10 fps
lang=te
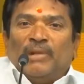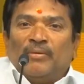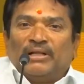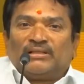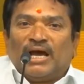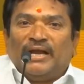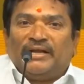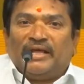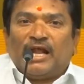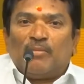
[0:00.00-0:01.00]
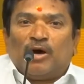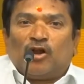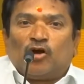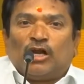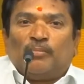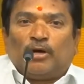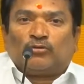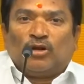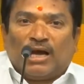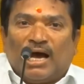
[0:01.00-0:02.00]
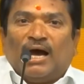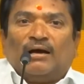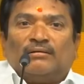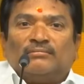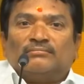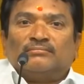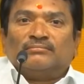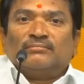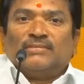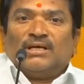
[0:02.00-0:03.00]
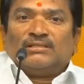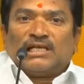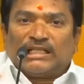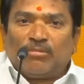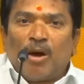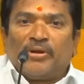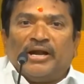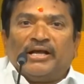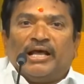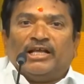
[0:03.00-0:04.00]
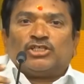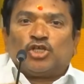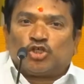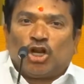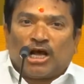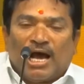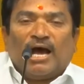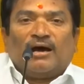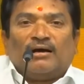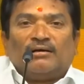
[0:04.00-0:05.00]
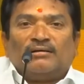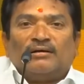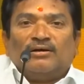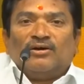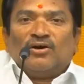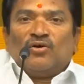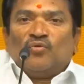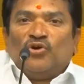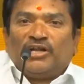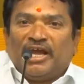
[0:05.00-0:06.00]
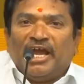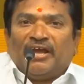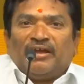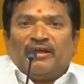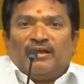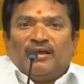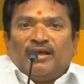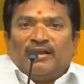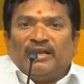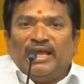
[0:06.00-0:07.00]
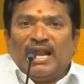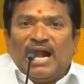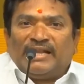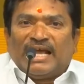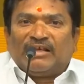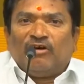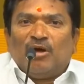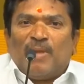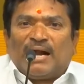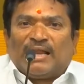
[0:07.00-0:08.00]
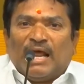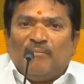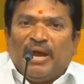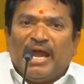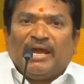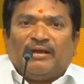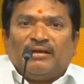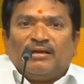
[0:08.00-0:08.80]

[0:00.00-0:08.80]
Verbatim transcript: మేమంతా ఎన్టీ రామారావు గారి భక్తులుగా చంద్రబాబు నాయుడు గారి శిష్యులుగా ఉంటే నీలాంటి ఎదవల మాట నమ్మి